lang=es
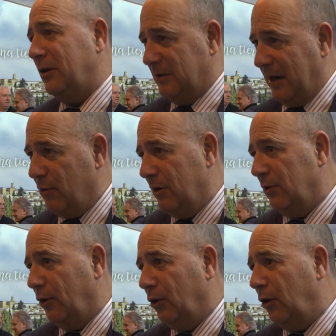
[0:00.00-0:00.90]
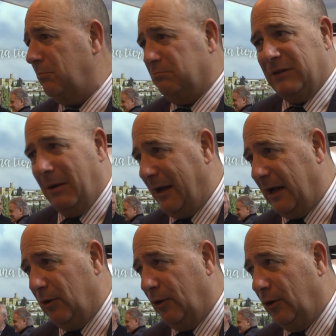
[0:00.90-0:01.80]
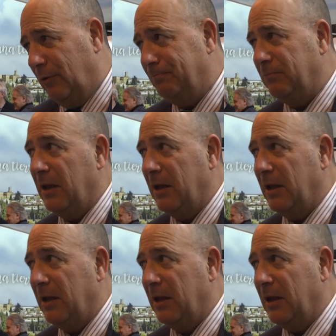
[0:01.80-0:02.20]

centrarnos en los dos, trabajar los dos